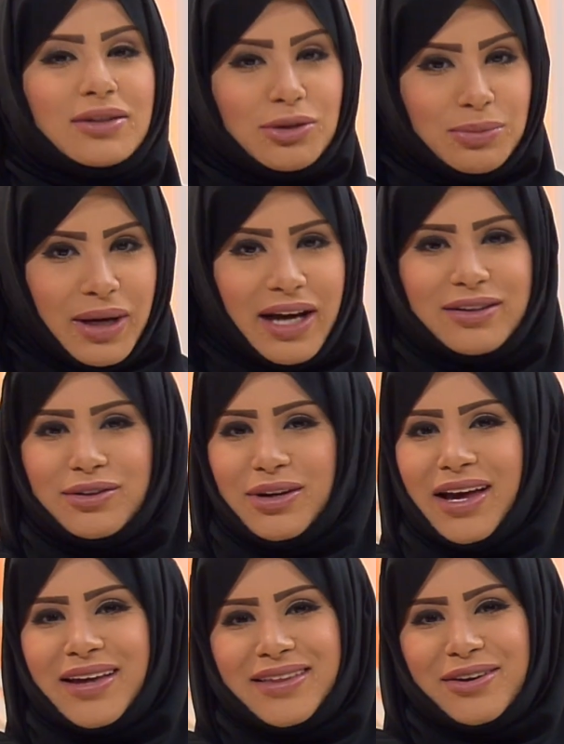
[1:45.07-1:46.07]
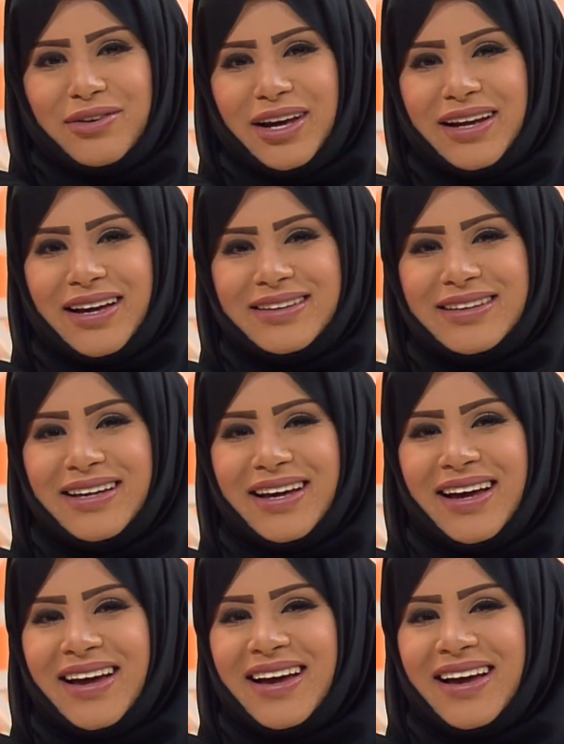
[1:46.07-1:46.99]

وبعد ايضا حلقتنا